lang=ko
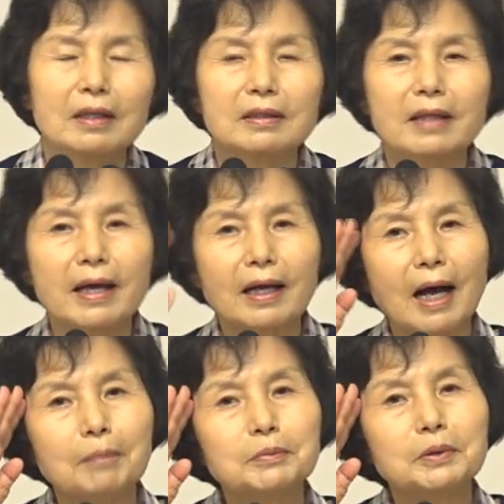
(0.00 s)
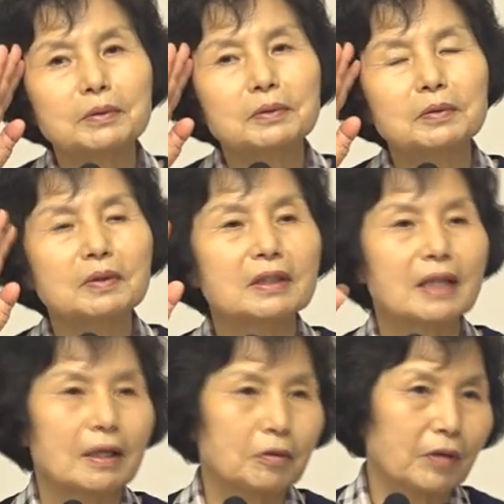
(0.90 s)
내 감정 조절이
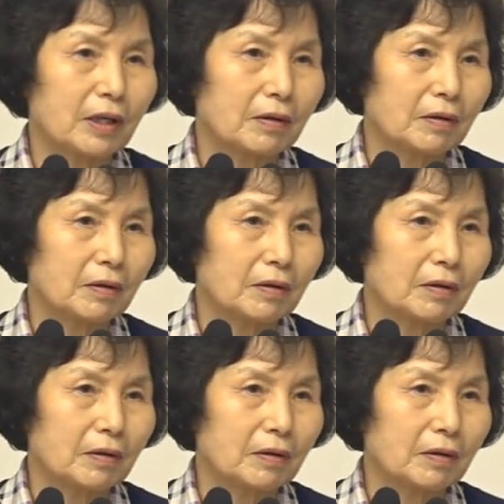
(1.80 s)
되는 거예요.